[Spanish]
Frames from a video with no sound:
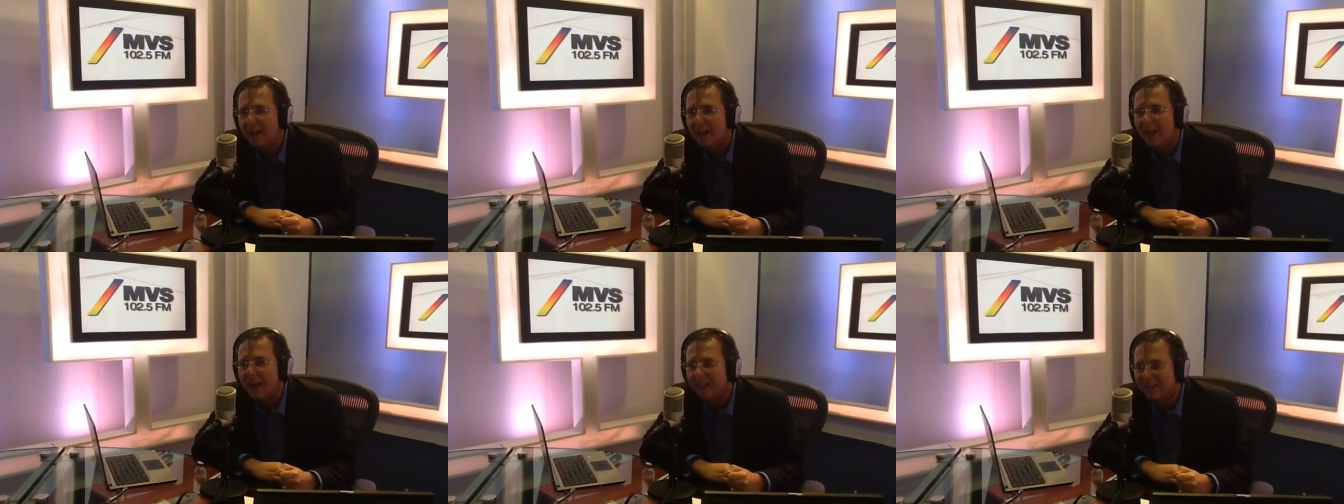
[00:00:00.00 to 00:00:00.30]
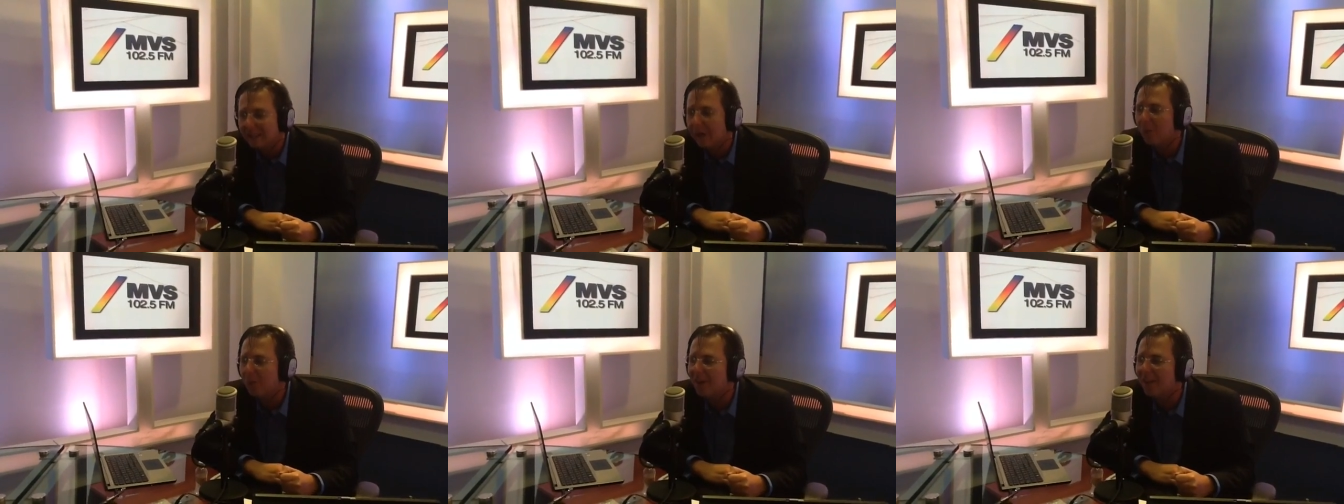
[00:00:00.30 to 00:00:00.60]

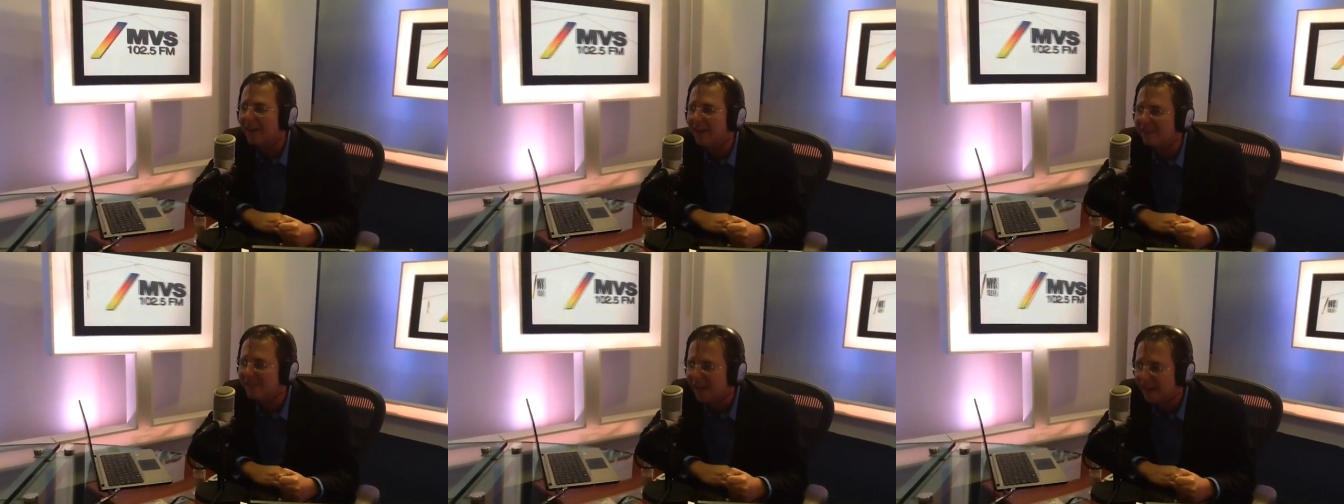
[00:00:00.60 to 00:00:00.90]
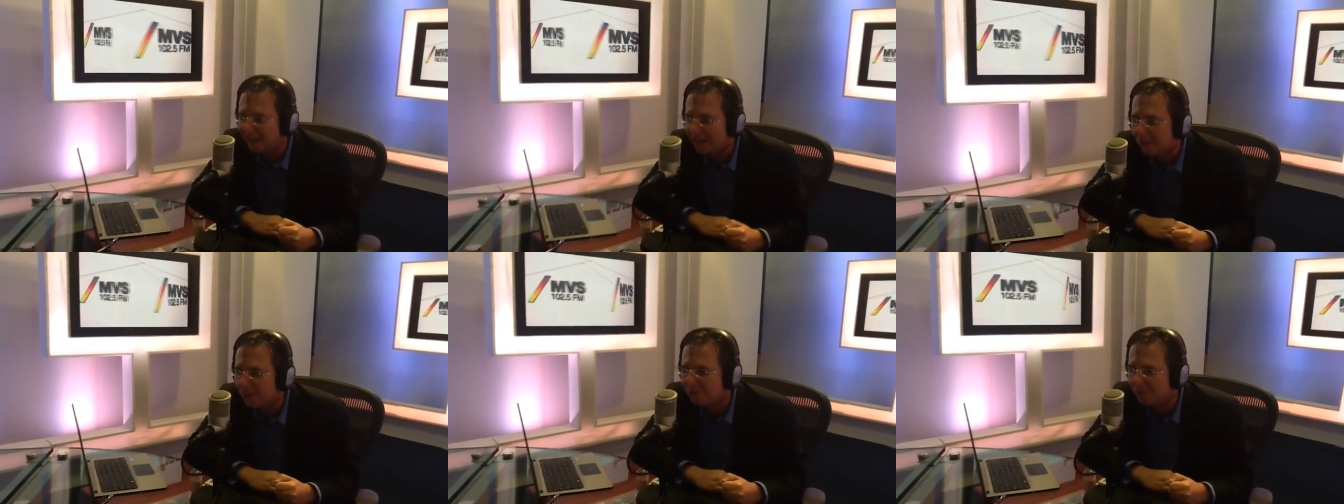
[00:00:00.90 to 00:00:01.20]
Es la una de la
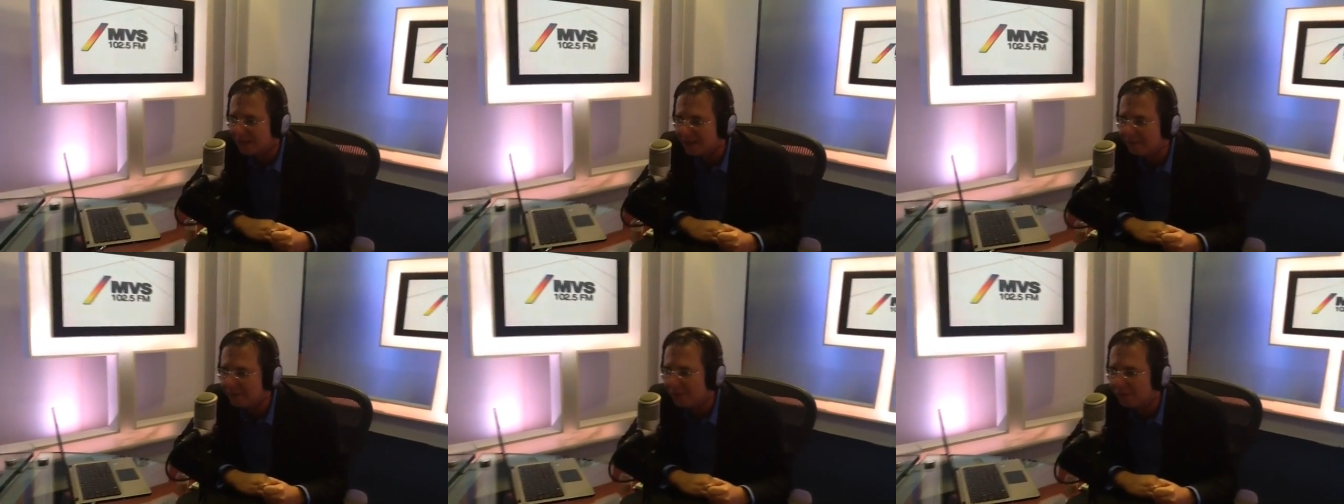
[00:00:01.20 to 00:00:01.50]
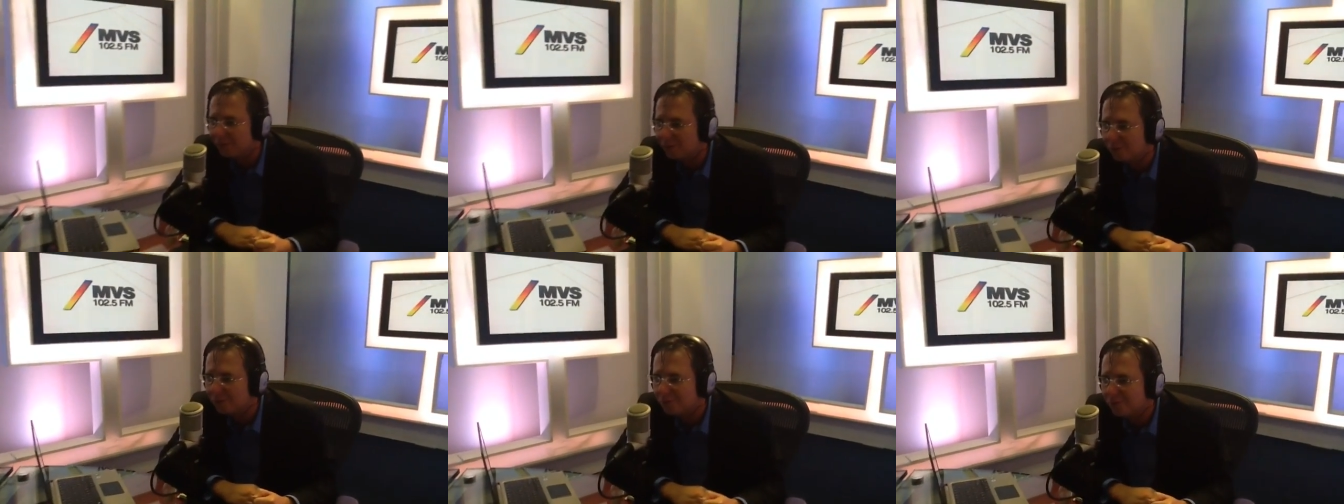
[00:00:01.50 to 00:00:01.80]
tarde con seis
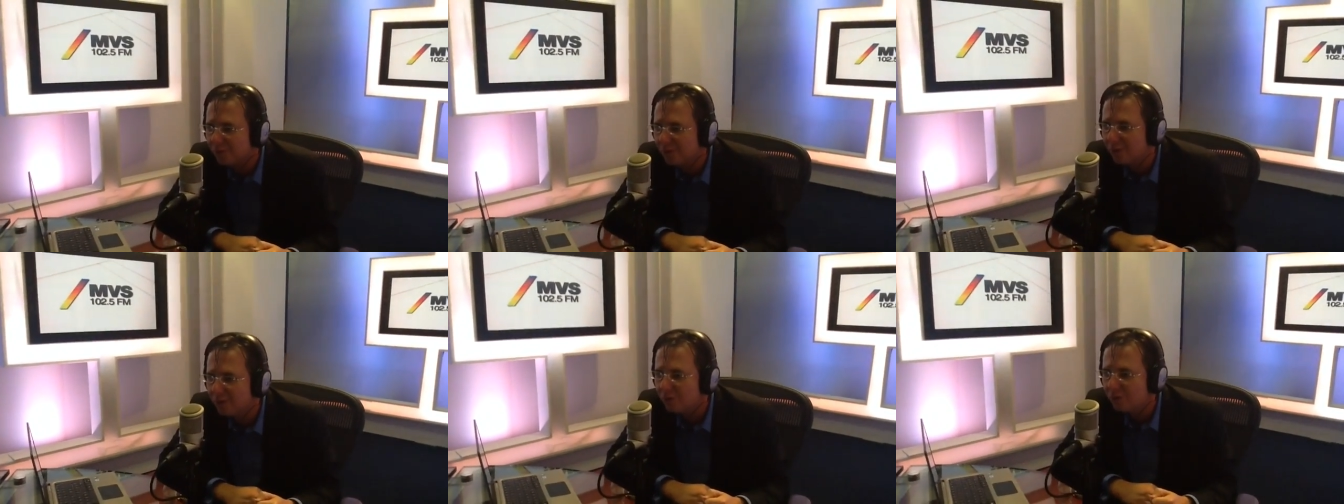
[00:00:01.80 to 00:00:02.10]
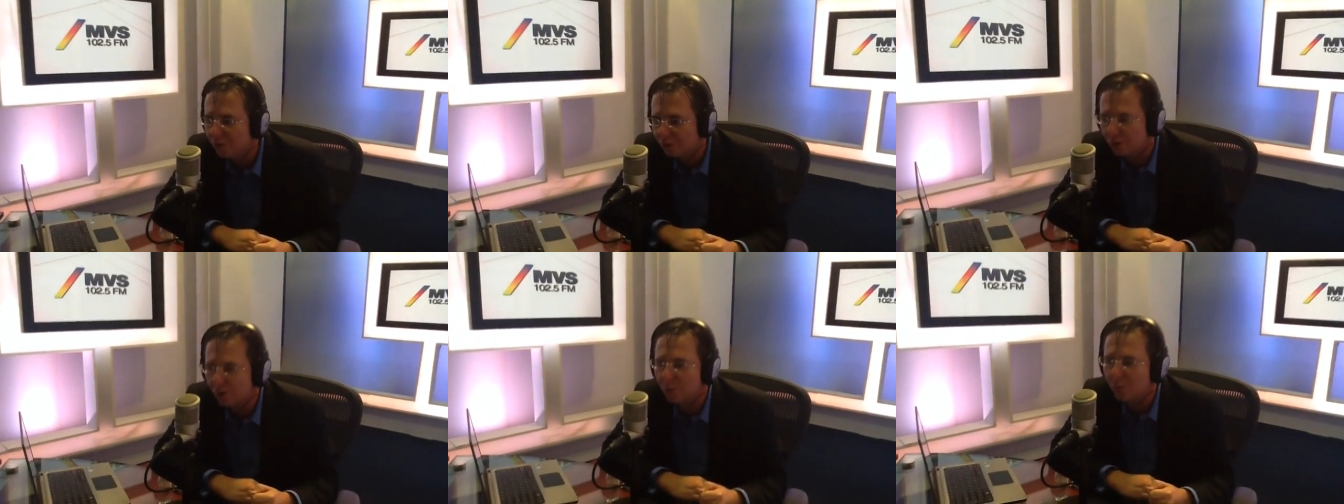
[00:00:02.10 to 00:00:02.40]
minutos.
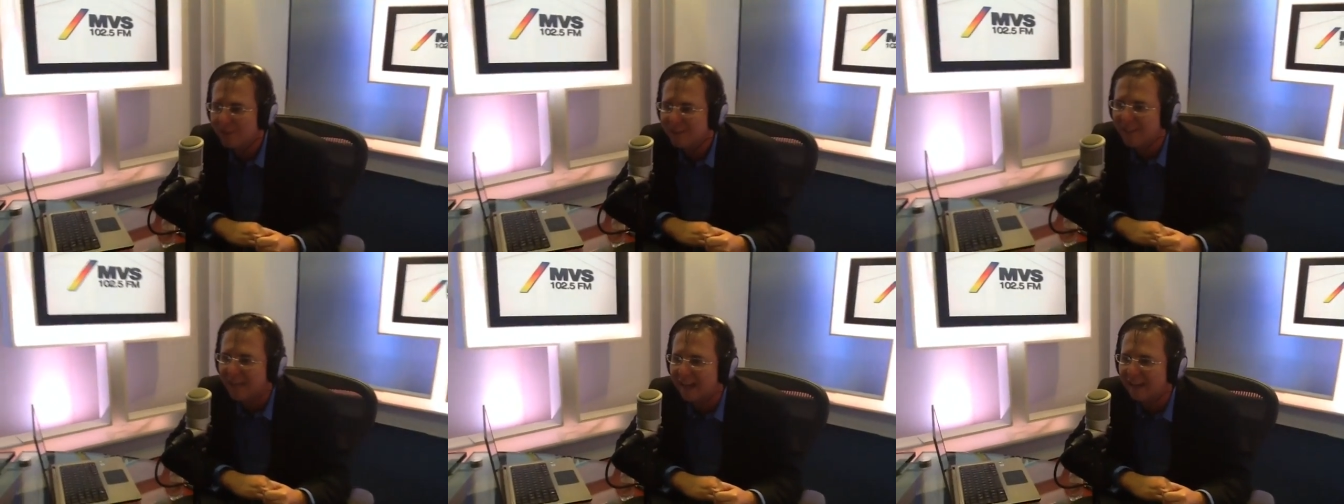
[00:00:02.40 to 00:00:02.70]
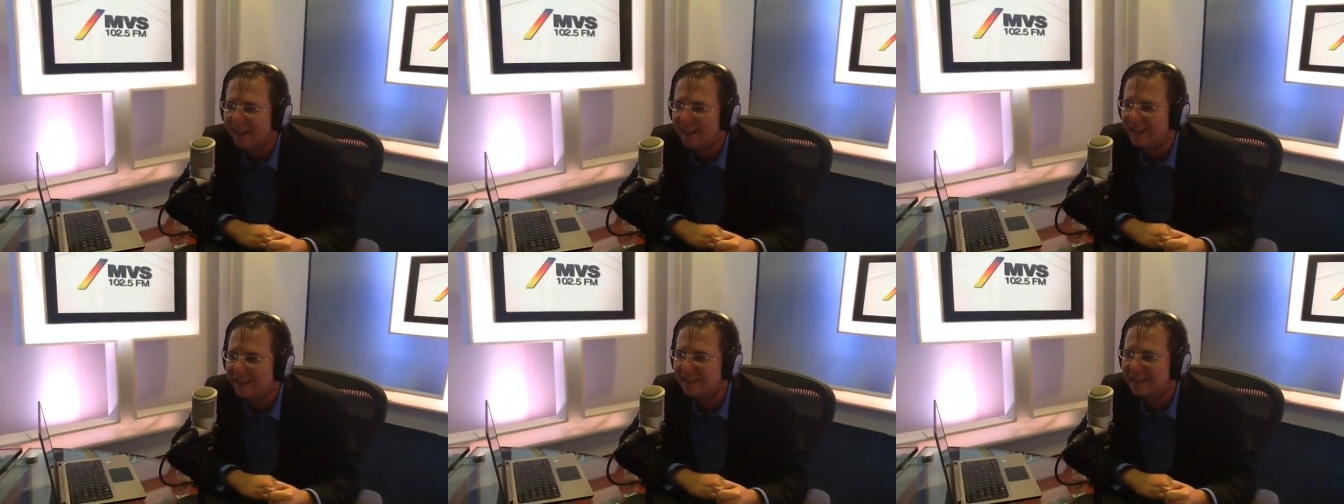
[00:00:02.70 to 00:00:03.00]
Yo soy Luis
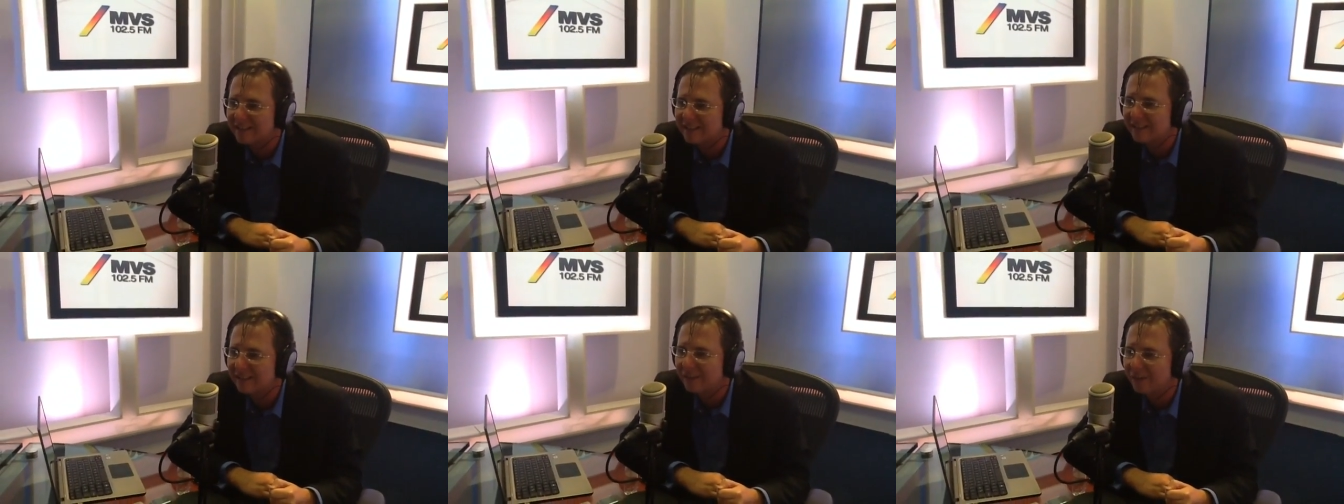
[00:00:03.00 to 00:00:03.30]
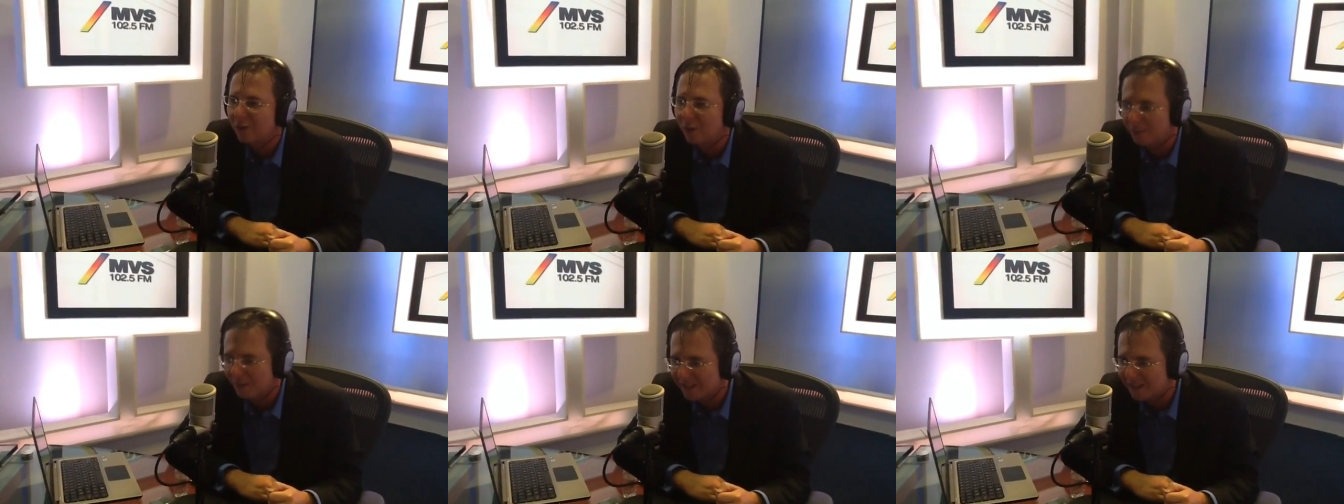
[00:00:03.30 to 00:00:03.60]
Cárdenas.
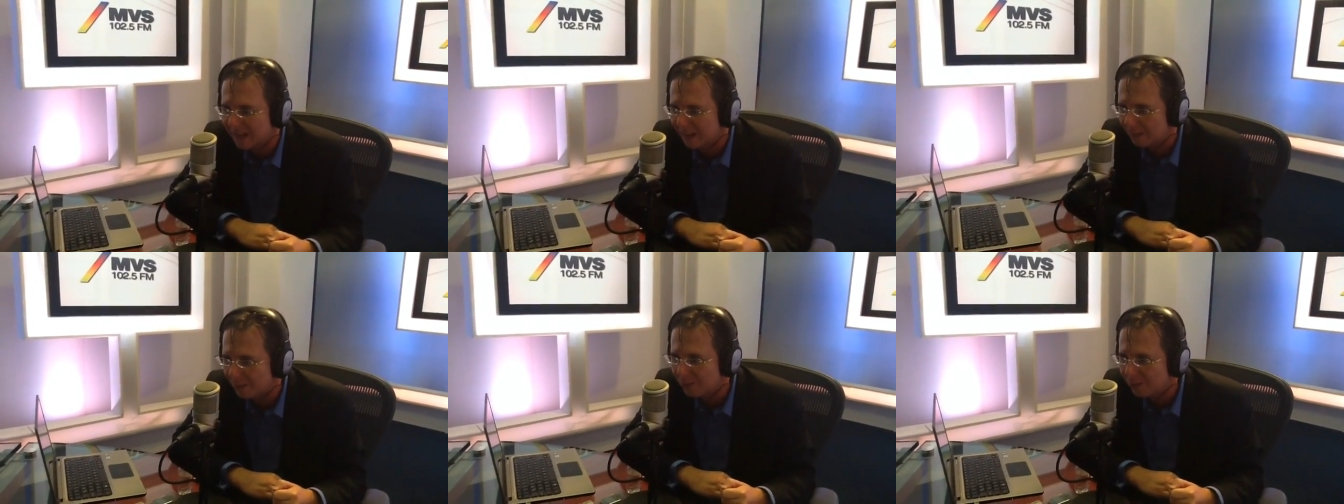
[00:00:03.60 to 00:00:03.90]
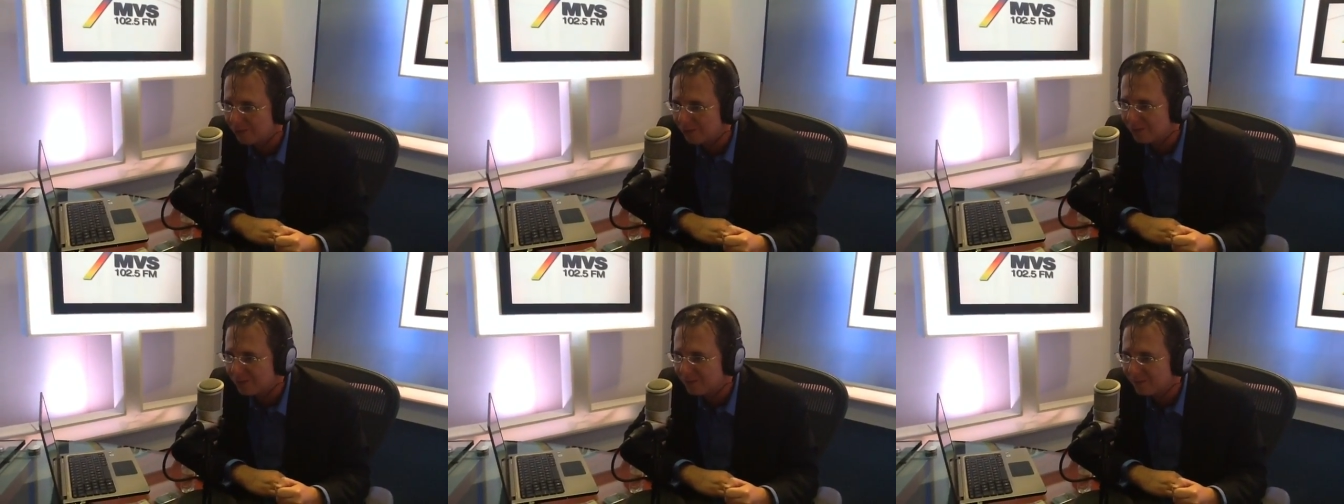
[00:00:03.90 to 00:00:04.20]

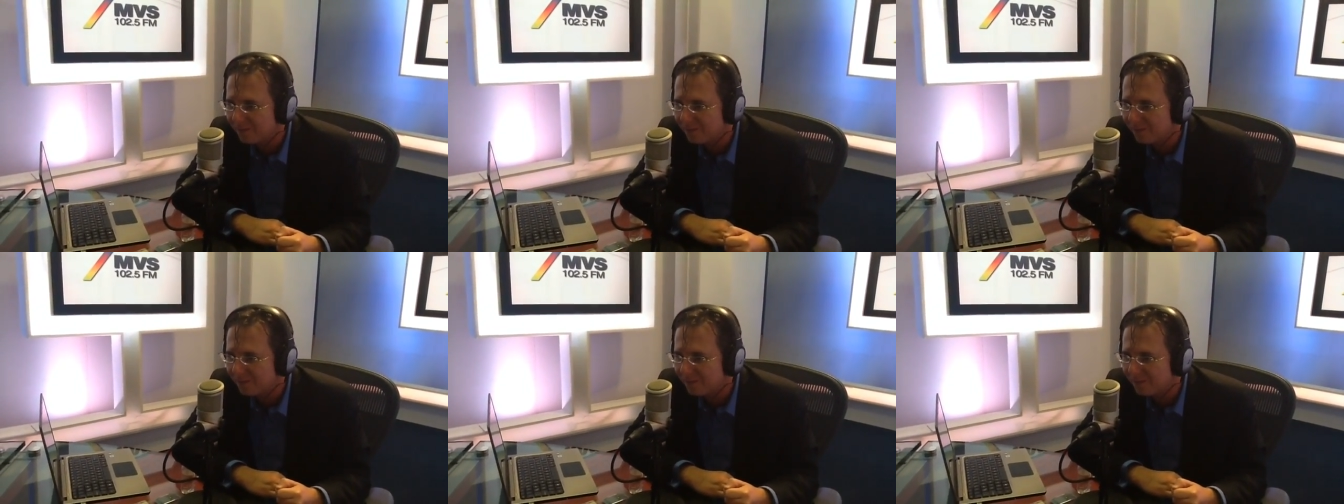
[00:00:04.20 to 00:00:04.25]
Comenzamos.